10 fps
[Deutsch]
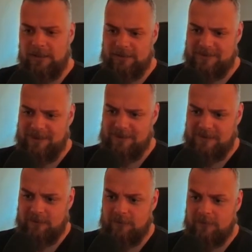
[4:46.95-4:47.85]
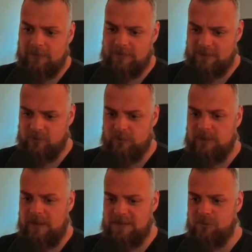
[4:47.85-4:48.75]
Das Ganze ist natürlich
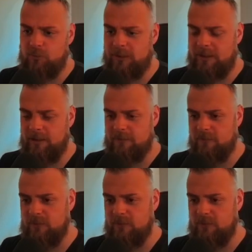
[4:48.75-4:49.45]
klassenübergreifend,